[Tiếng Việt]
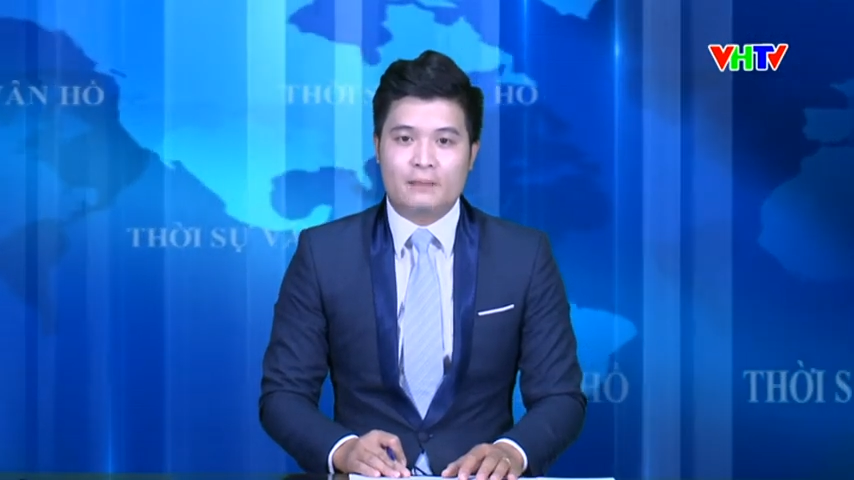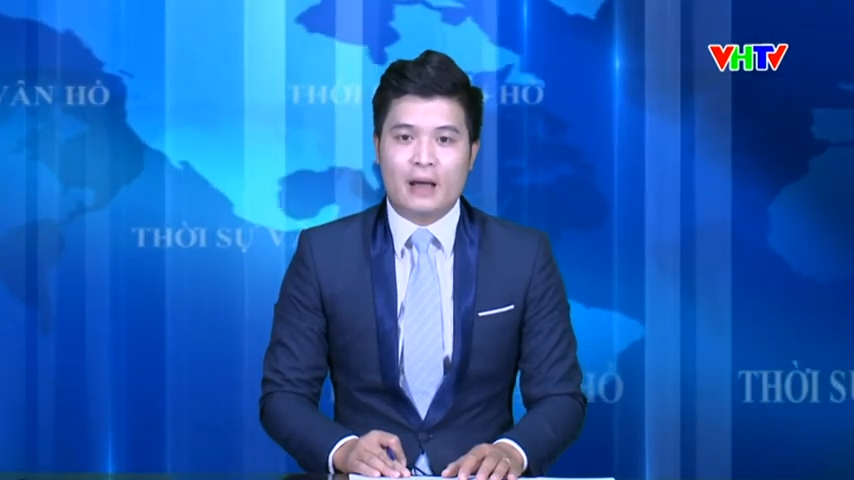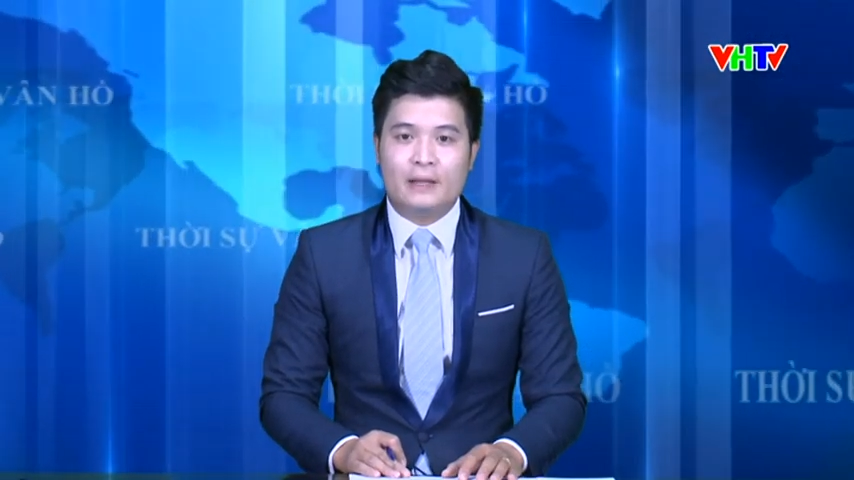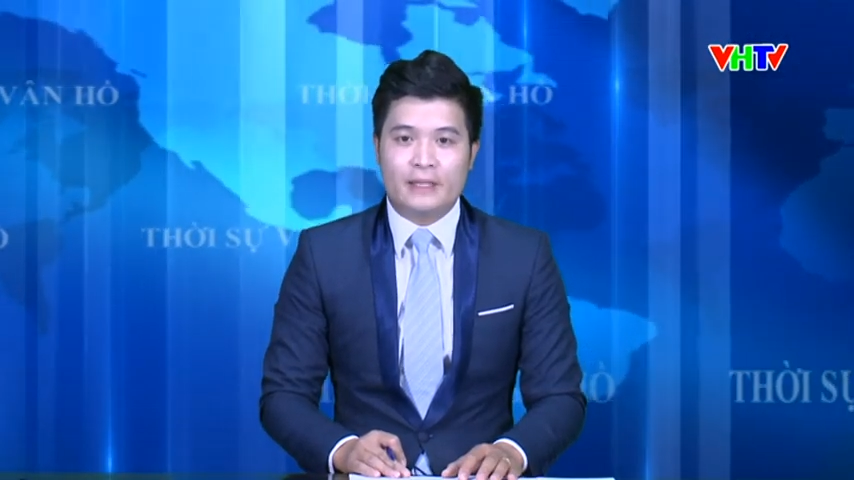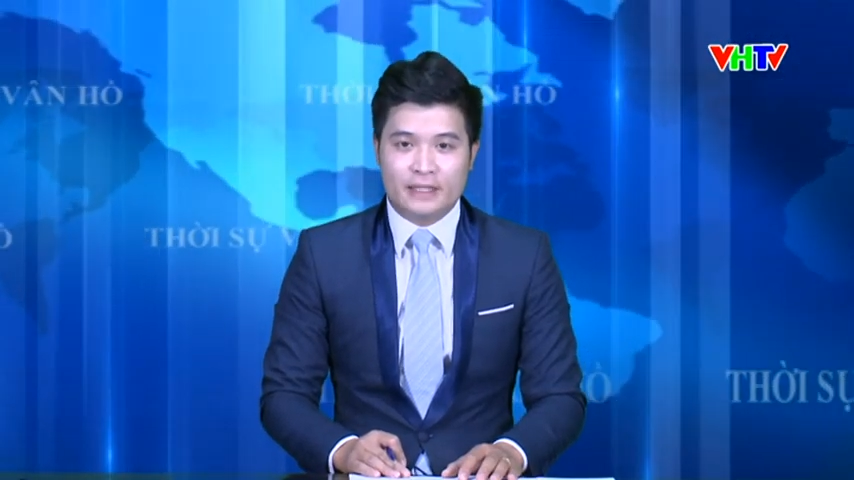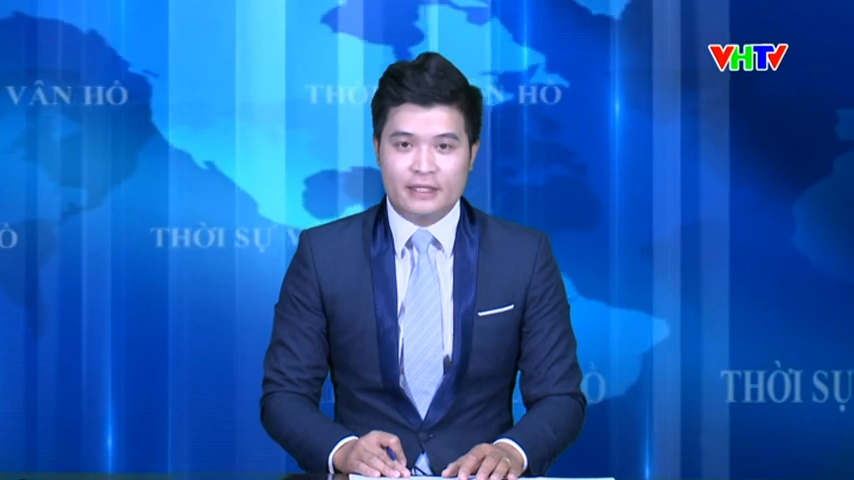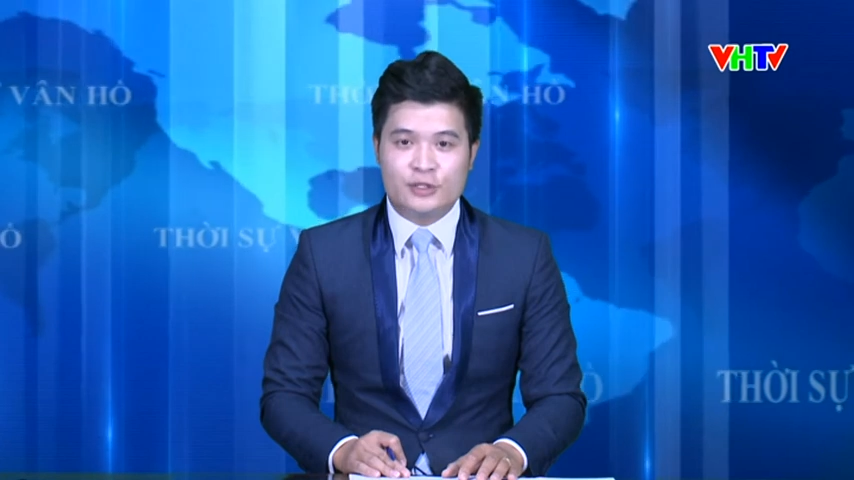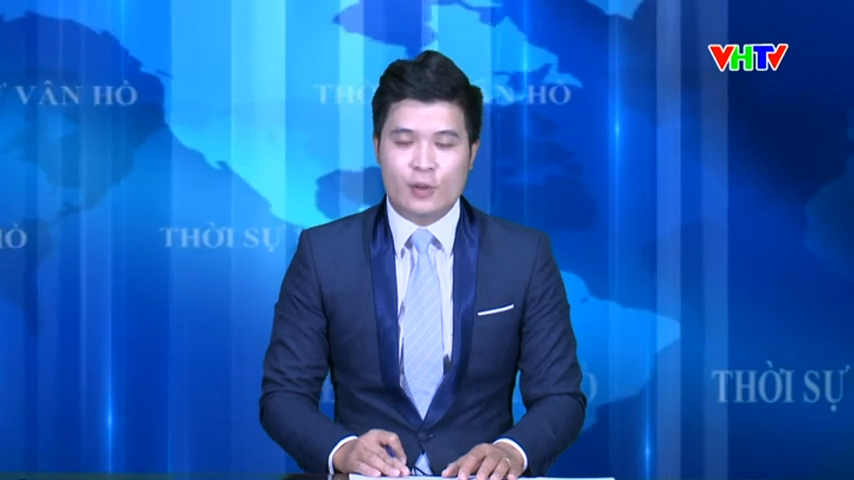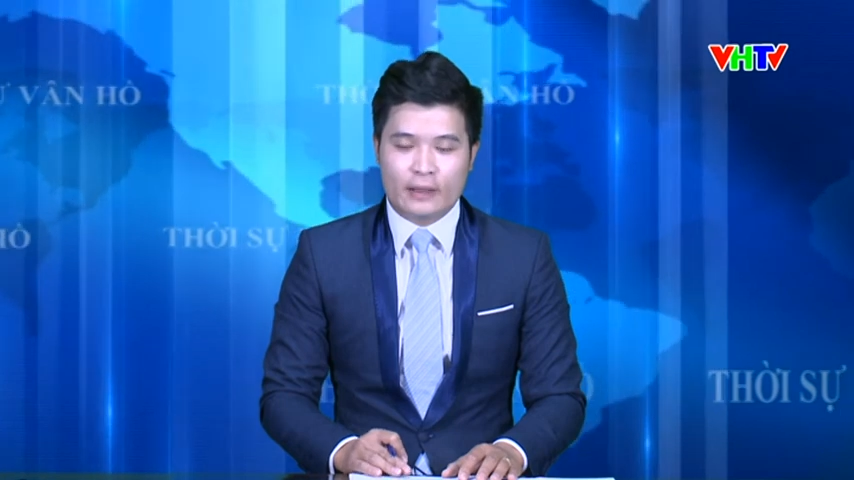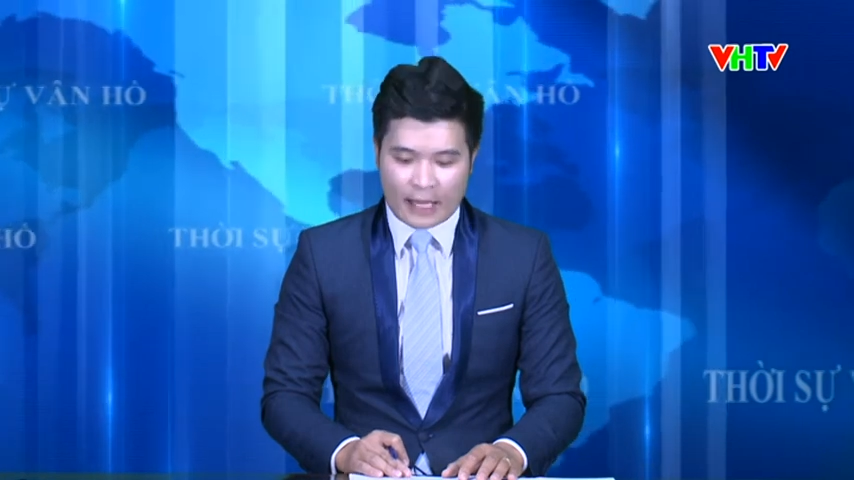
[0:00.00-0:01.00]
Ban Bí thư
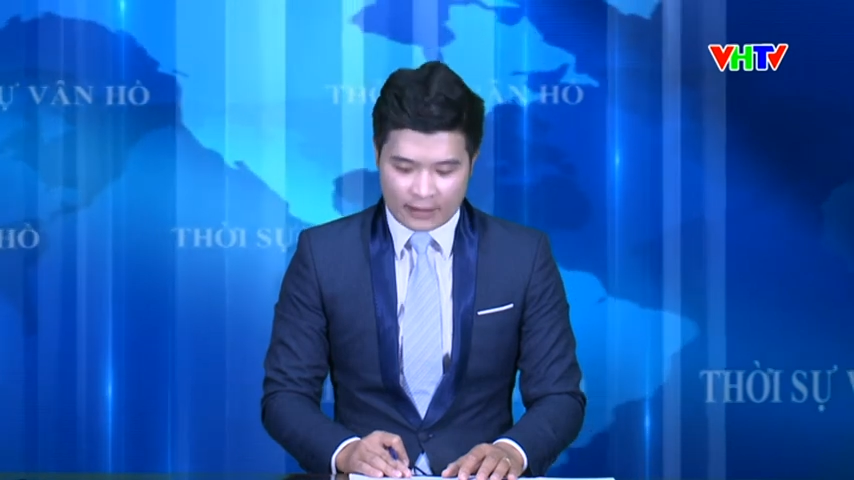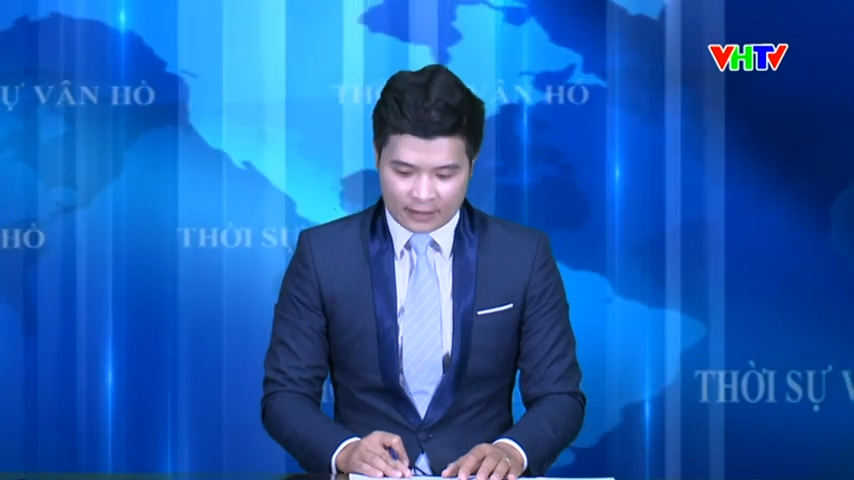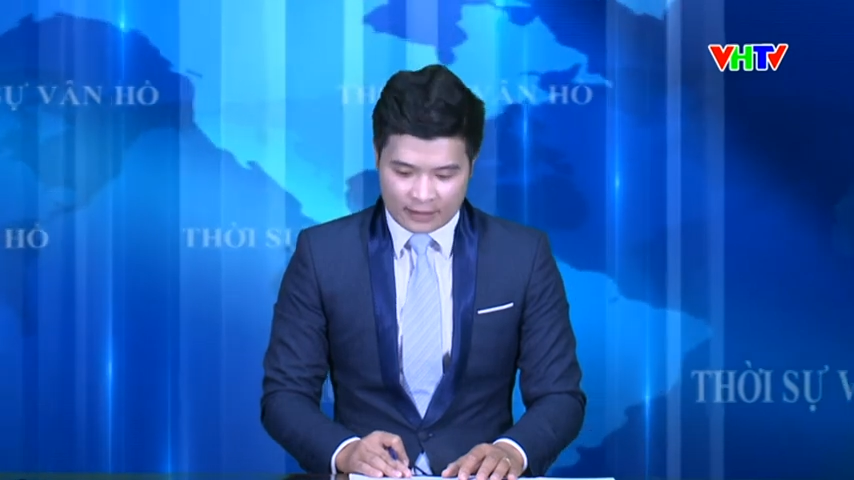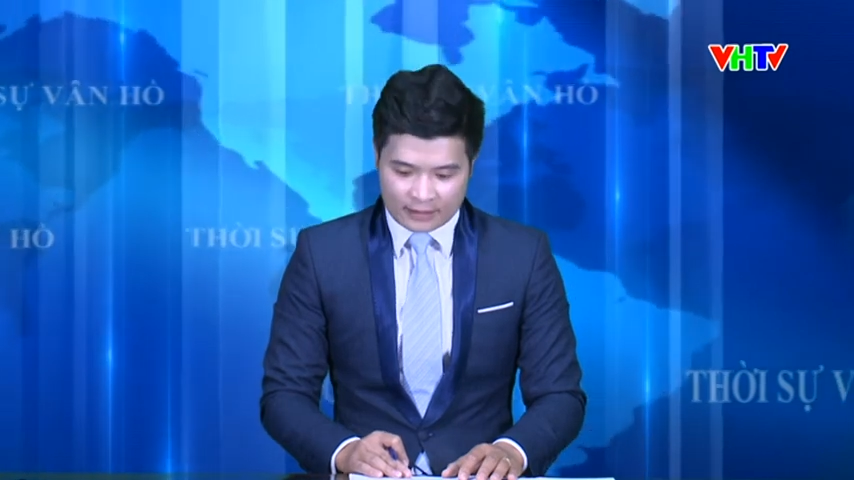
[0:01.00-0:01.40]
Trung ương Đảng